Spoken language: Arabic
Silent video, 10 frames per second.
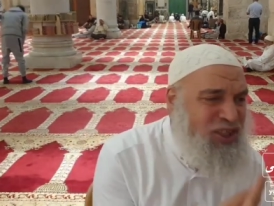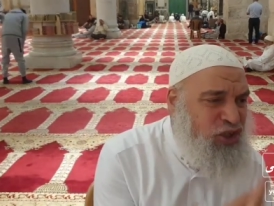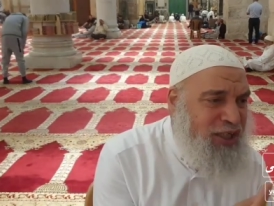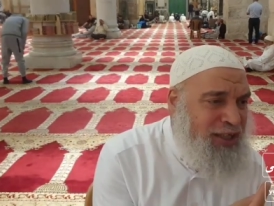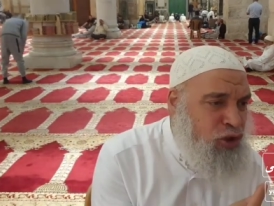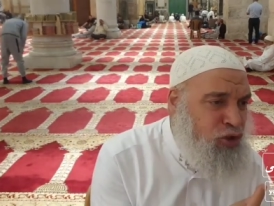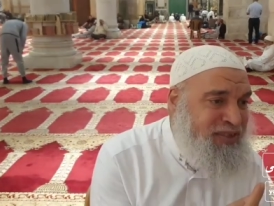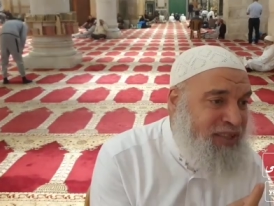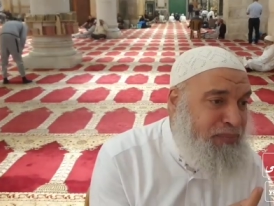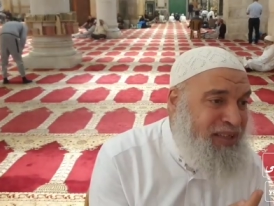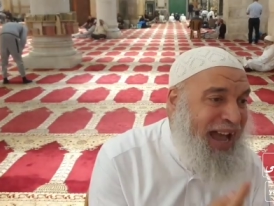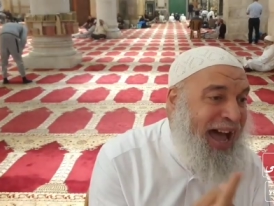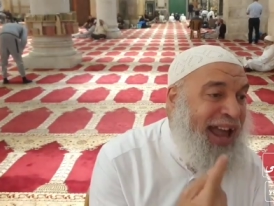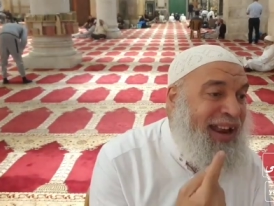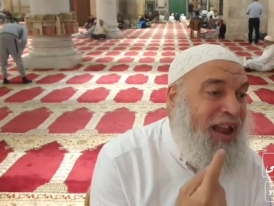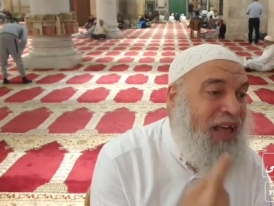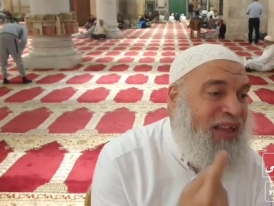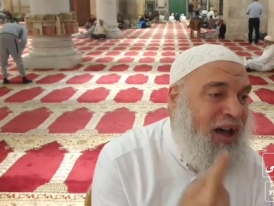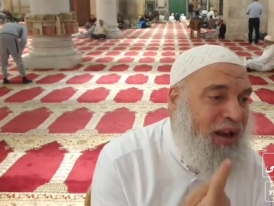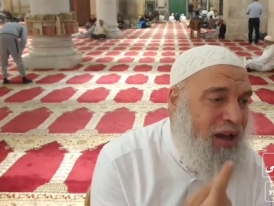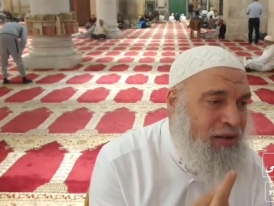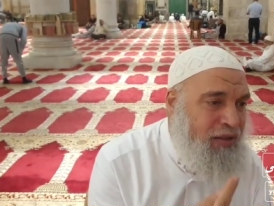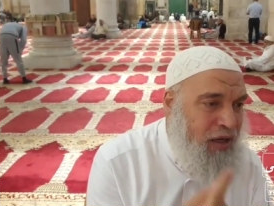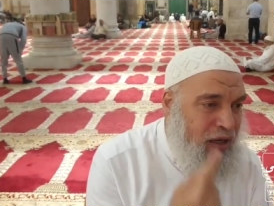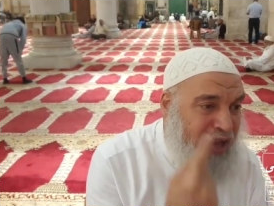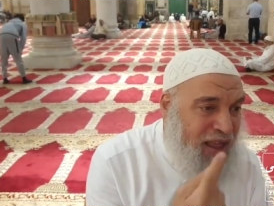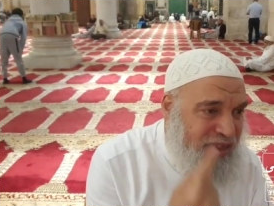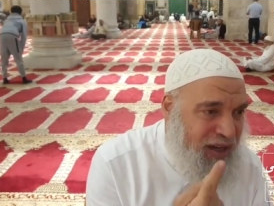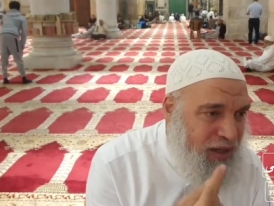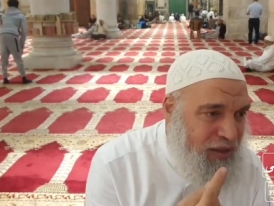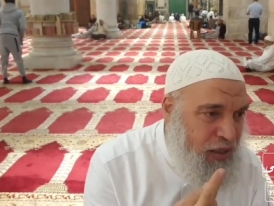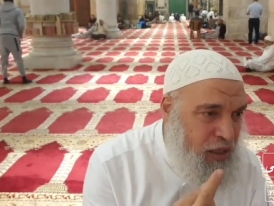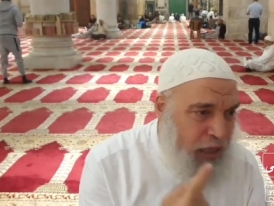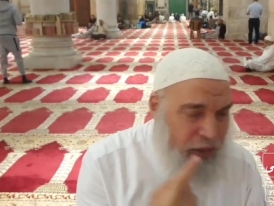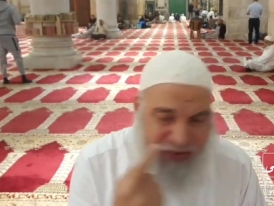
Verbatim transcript: الشيطان شو بنسميها النظرة نظرة يعني